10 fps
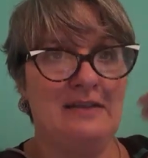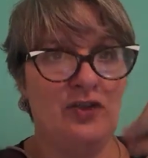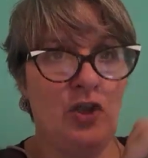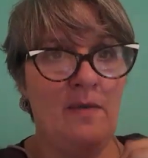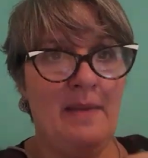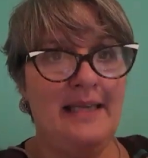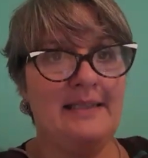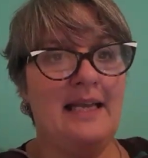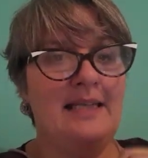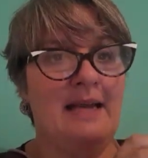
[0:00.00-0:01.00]
toma
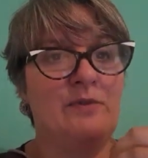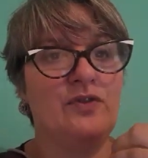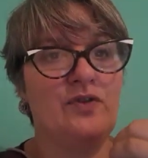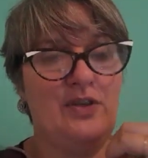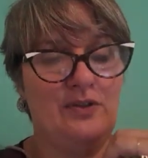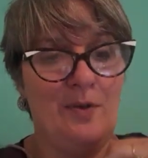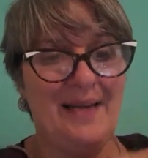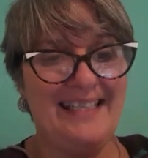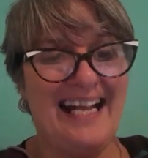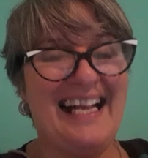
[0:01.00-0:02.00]
esta, digamos, toma
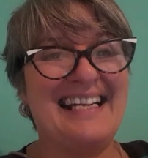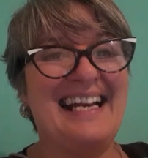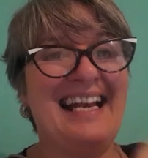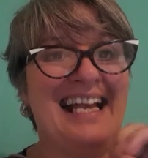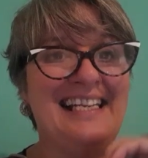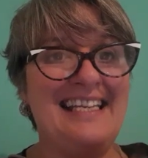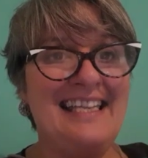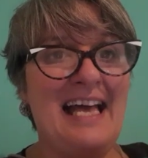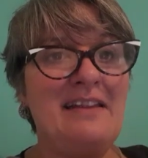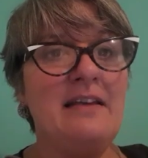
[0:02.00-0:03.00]
esta
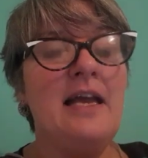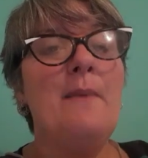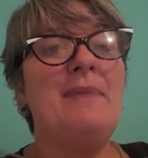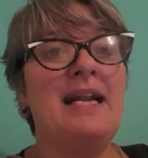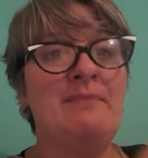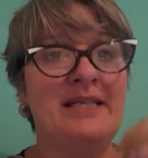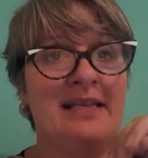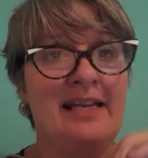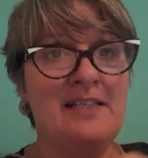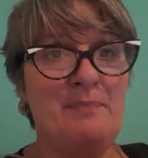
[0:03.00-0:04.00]
carnalidad para
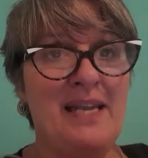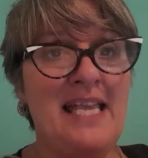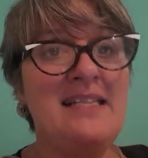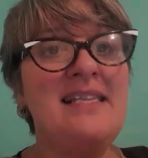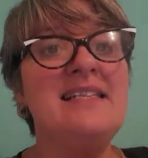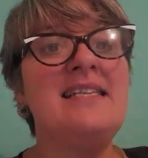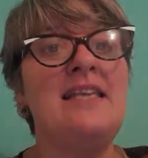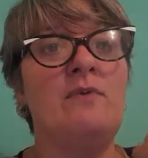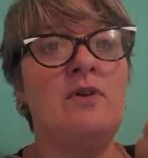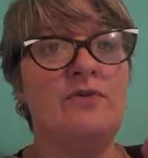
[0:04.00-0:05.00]
pasar experiencias
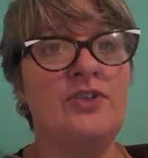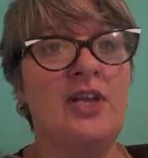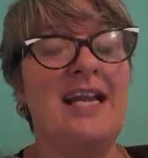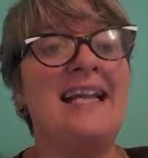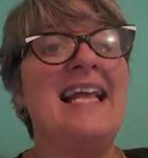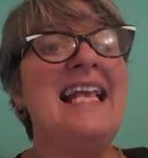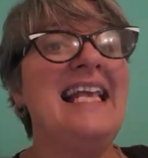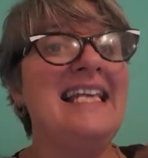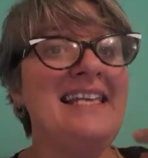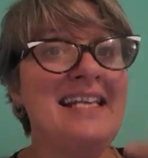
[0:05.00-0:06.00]
y evolucionar.
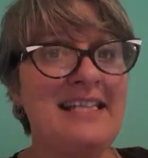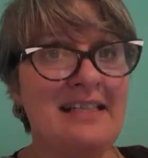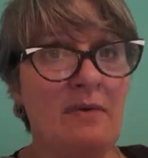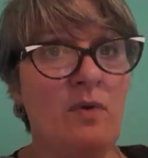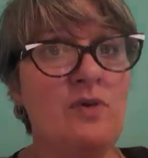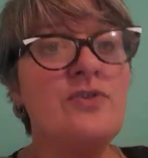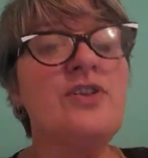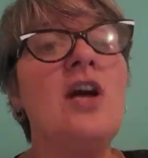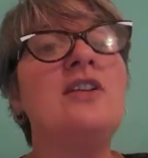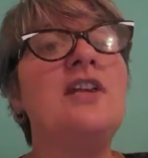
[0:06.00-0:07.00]
Y esa
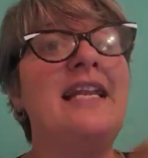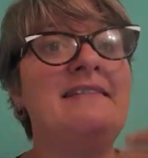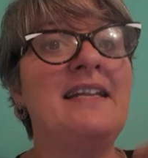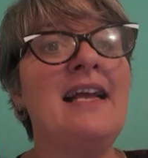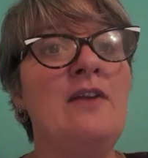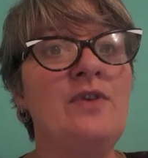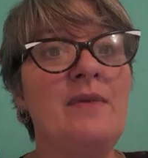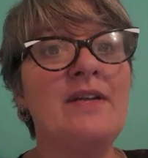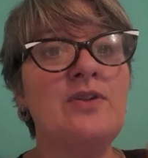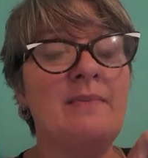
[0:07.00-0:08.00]
evolución la entrega al
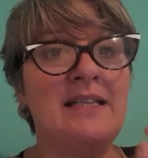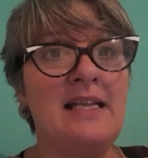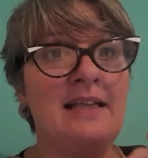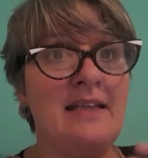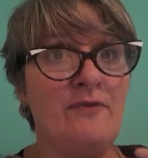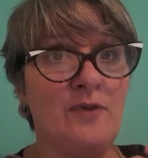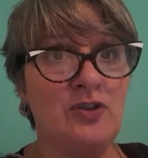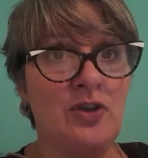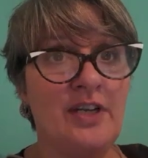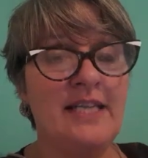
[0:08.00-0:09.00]
universo manera de
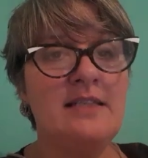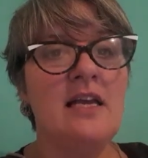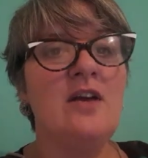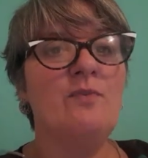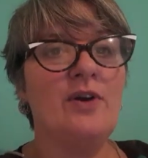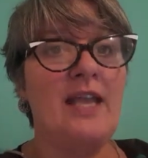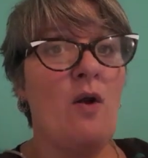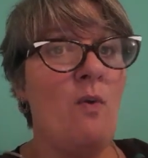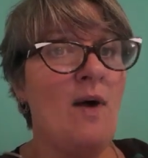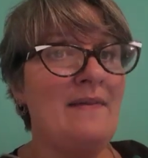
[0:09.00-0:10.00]
fotones, porque
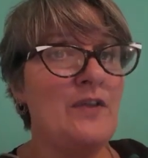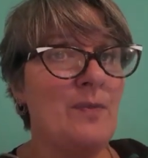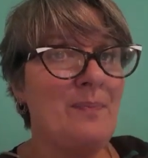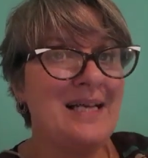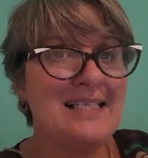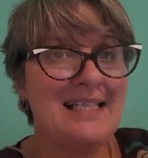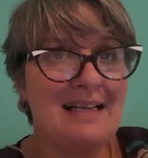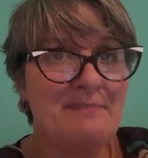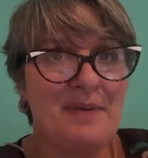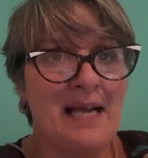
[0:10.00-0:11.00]
cuando pasa,
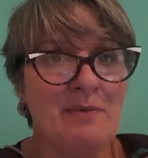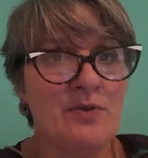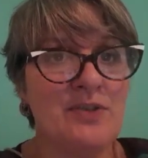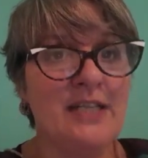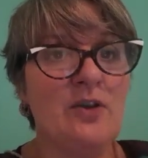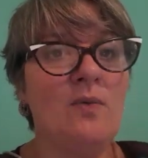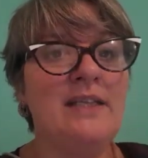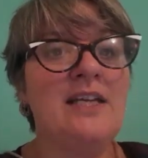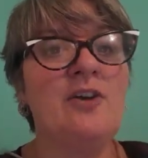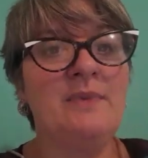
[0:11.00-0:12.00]
pegamos un salto
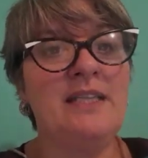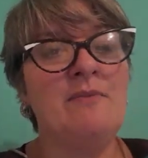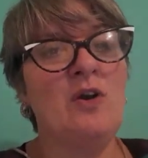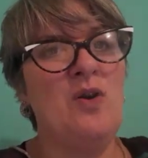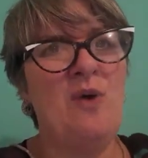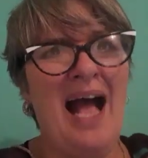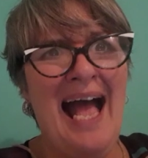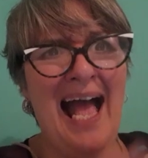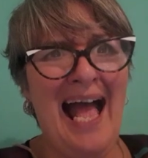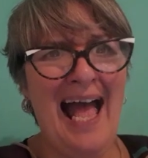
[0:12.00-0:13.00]
cuántico emitimos luz.
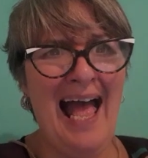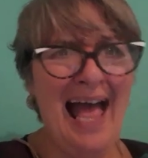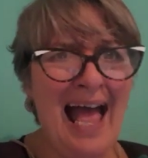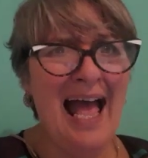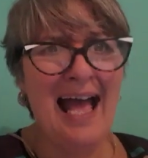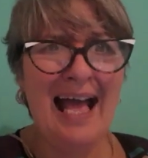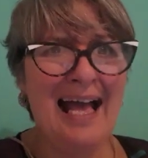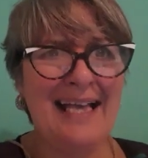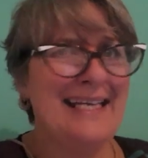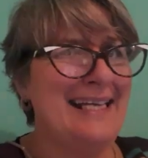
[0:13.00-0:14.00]
¡Ah!
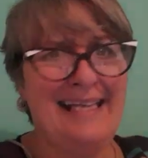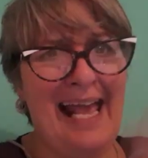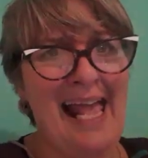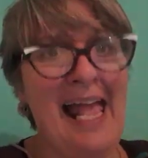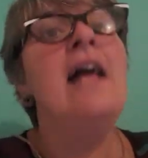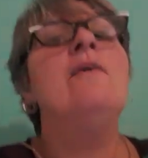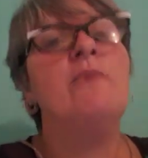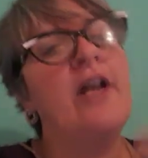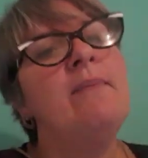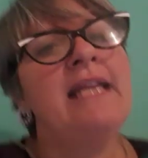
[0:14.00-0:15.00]
¿Qué?
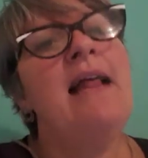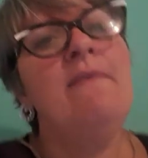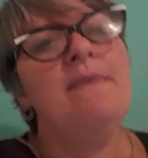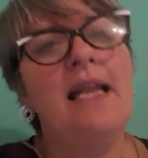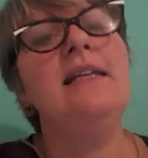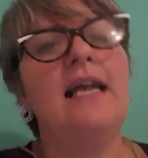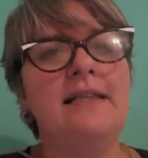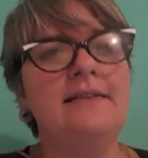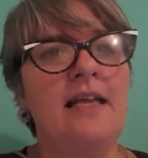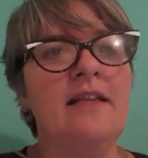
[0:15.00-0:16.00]
Bueno, mirá la
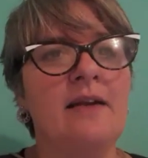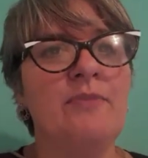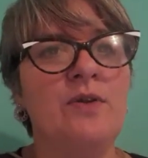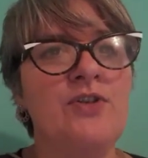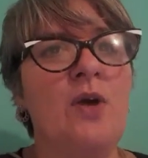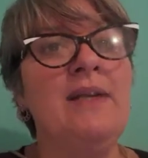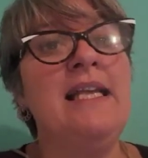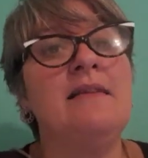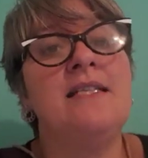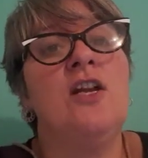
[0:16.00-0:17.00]
lista de reproducción
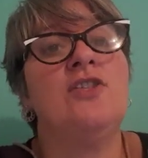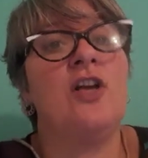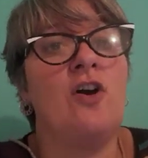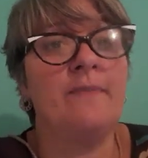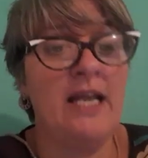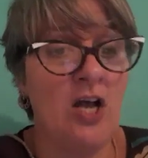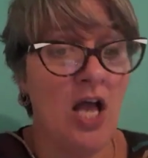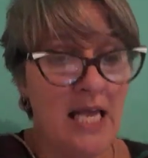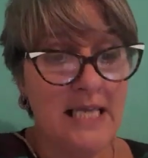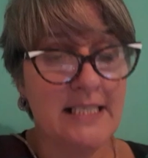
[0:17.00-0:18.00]
cuántica, si los escorpianos
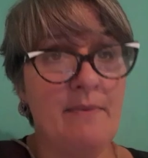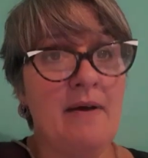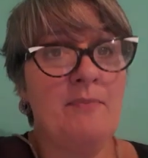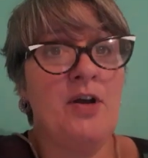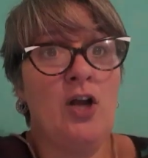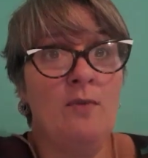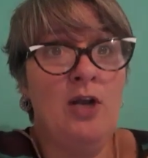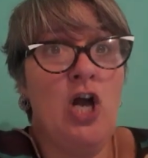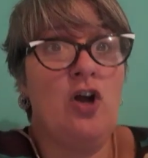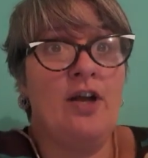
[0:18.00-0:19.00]
se me van a poner como
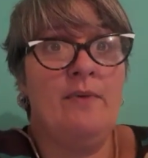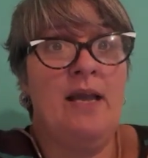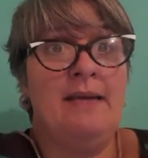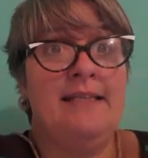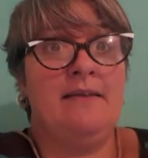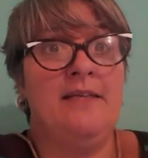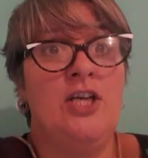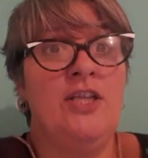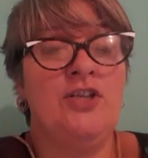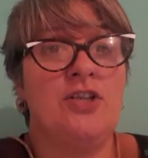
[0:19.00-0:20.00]
locos que voy a hablar este
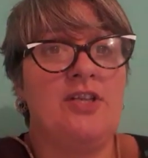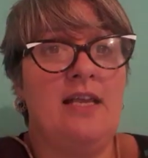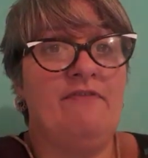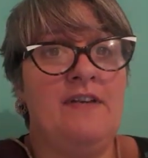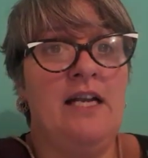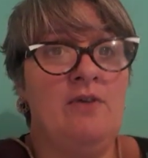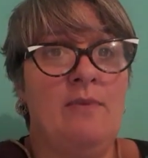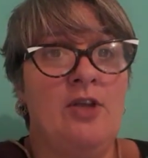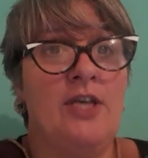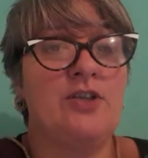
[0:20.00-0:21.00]
video de ellos y al final no
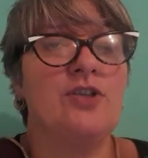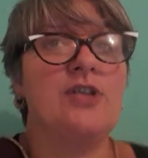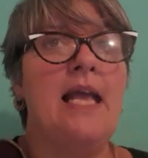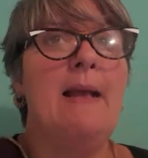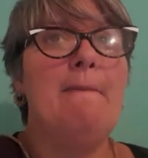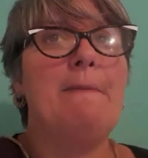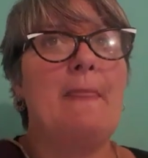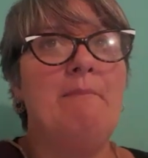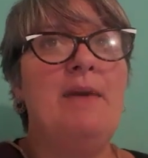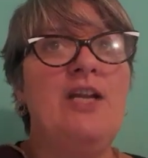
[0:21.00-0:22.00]
hablo de ellos.
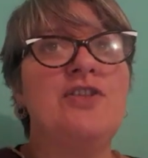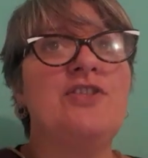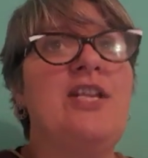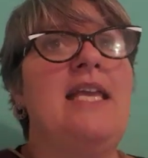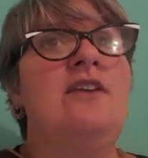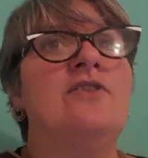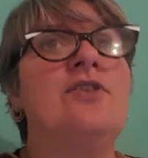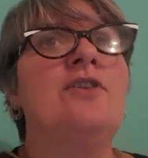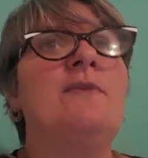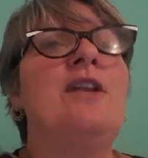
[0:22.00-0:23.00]
Pero sí,
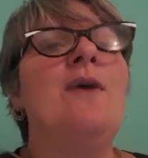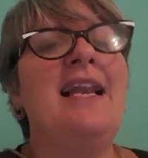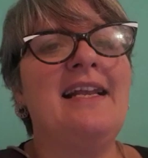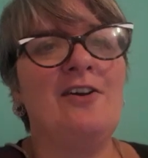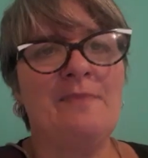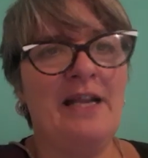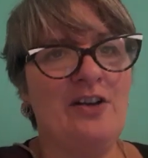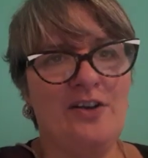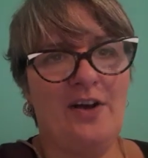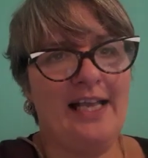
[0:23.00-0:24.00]
nosotros, bueno, igual a
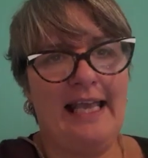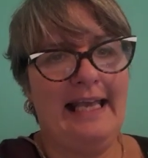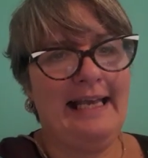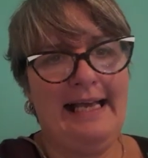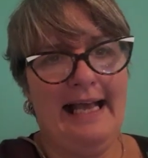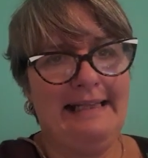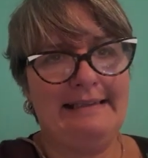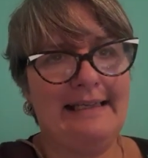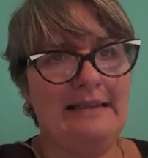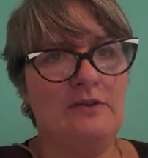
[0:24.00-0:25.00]
escorpiano nos
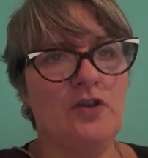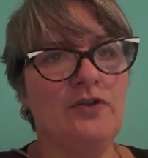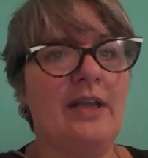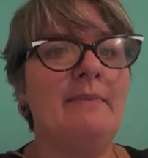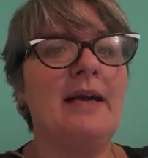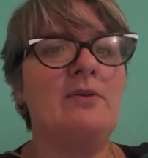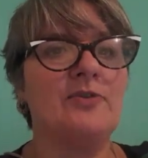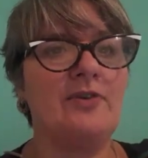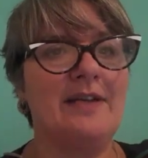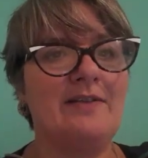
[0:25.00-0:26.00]
encantan estos temas,
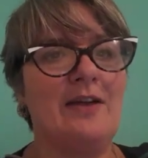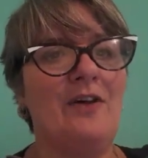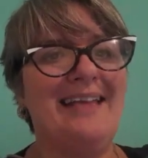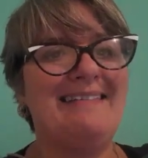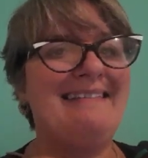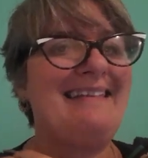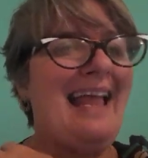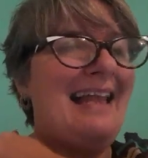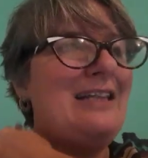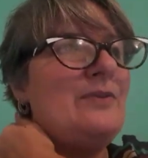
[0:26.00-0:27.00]
como sabrán, tengo
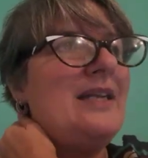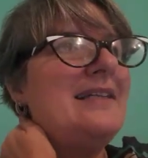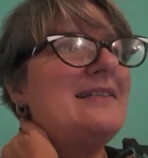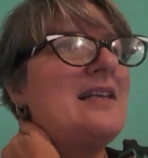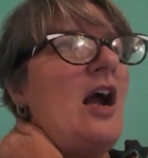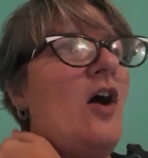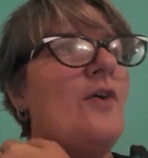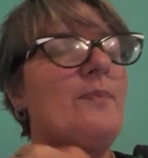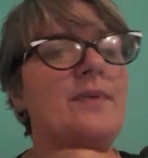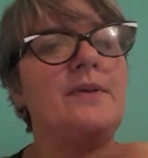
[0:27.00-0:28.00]
Stallion en
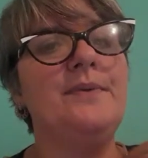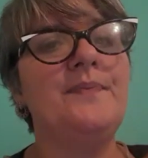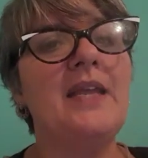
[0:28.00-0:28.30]
Scorpio.